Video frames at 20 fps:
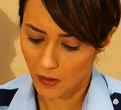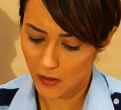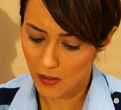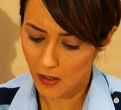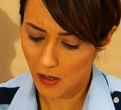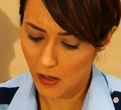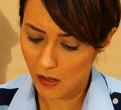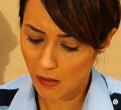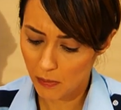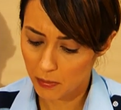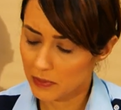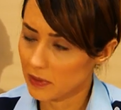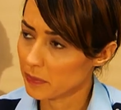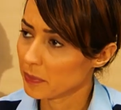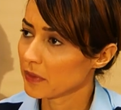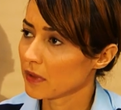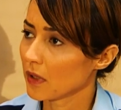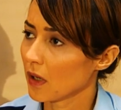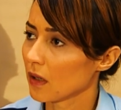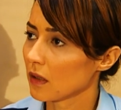Ayla
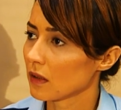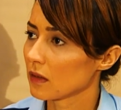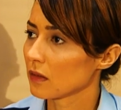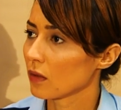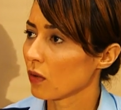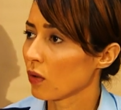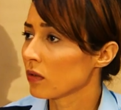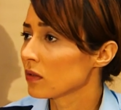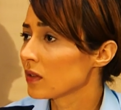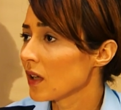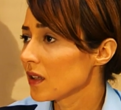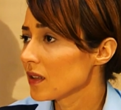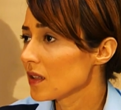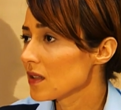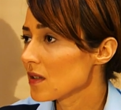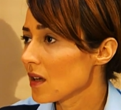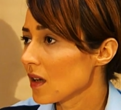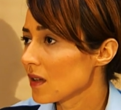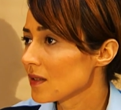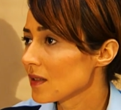abla, Pınar,
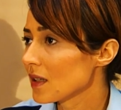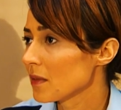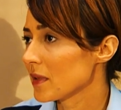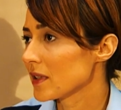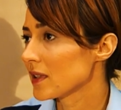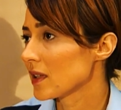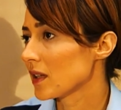onlar da şahsi